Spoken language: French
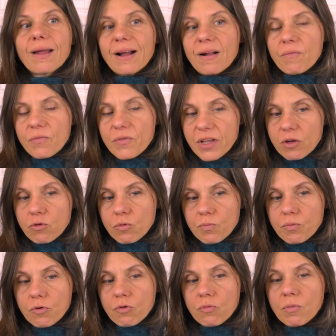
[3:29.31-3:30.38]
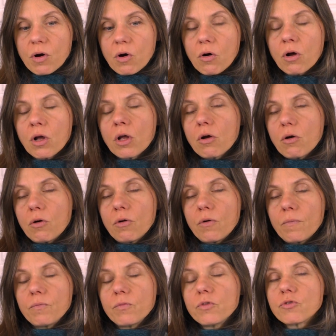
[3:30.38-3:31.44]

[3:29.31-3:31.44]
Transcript: un décuplement euh,